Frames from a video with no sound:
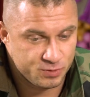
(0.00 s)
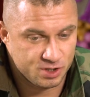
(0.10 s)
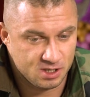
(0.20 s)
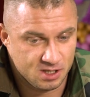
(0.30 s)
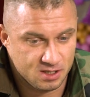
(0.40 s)

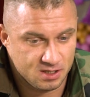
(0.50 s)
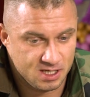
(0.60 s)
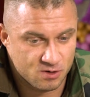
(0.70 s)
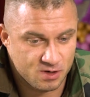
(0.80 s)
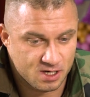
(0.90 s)
Czyli
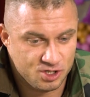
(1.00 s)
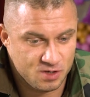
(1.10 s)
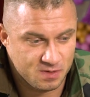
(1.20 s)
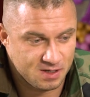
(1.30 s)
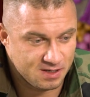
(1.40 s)
nie
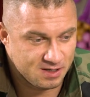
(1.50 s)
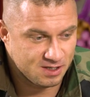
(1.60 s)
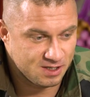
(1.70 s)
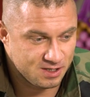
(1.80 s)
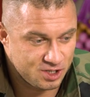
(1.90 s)
ukręcimy
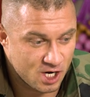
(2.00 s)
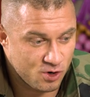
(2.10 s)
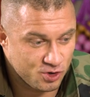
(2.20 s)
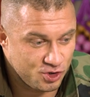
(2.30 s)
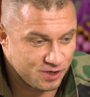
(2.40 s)
e,
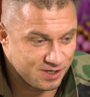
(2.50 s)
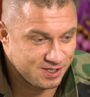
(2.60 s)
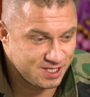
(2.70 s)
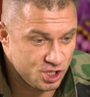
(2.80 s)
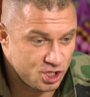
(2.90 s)
czegoś
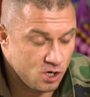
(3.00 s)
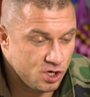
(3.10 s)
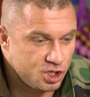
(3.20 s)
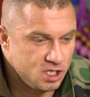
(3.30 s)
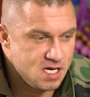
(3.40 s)
z niczego,
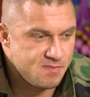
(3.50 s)
jeżeli mhm.